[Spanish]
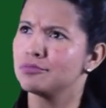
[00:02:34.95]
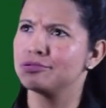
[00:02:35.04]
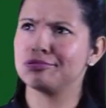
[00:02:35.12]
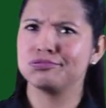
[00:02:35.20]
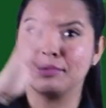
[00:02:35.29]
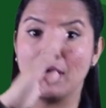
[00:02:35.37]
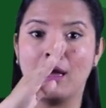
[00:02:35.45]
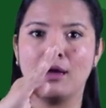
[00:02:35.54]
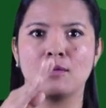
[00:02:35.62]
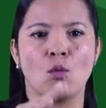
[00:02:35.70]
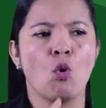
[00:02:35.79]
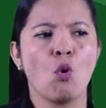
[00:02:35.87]
En otro
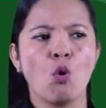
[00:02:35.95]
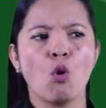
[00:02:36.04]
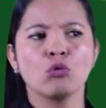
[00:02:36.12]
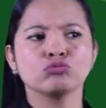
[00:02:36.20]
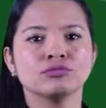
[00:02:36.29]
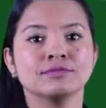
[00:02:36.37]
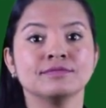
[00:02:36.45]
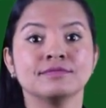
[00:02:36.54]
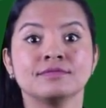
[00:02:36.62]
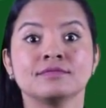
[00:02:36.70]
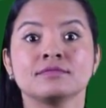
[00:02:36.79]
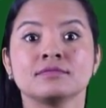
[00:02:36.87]
espacio el mismo
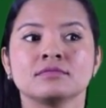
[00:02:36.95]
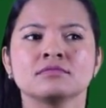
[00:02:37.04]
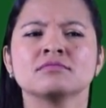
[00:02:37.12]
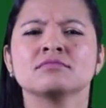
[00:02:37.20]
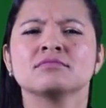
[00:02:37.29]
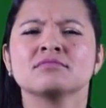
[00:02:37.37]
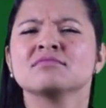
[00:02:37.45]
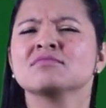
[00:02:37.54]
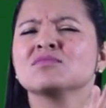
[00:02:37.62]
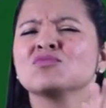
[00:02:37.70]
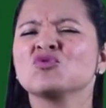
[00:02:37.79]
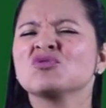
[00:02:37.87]
día,
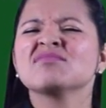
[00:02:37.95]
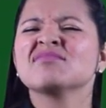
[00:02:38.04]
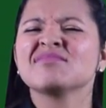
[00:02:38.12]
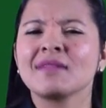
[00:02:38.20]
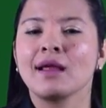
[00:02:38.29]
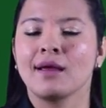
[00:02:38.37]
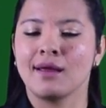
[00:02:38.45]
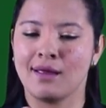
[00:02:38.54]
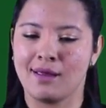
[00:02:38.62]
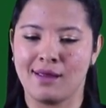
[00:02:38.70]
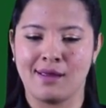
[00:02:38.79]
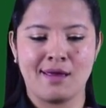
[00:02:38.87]
tuvimos una reunión
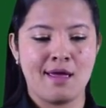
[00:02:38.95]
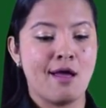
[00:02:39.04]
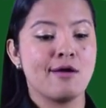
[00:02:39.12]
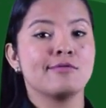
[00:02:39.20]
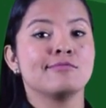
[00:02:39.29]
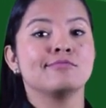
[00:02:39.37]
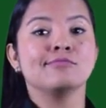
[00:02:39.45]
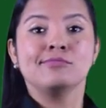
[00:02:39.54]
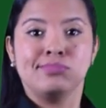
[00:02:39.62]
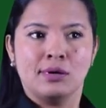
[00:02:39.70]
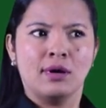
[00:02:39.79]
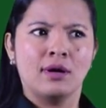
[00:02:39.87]
con Eduard
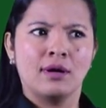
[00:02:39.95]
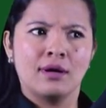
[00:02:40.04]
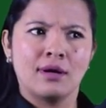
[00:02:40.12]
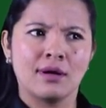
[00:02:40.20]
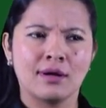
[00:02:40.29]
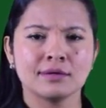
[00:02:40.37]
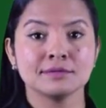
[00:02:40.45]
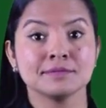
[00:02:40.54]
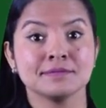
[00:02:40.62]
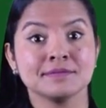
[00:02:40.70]
González, presidente de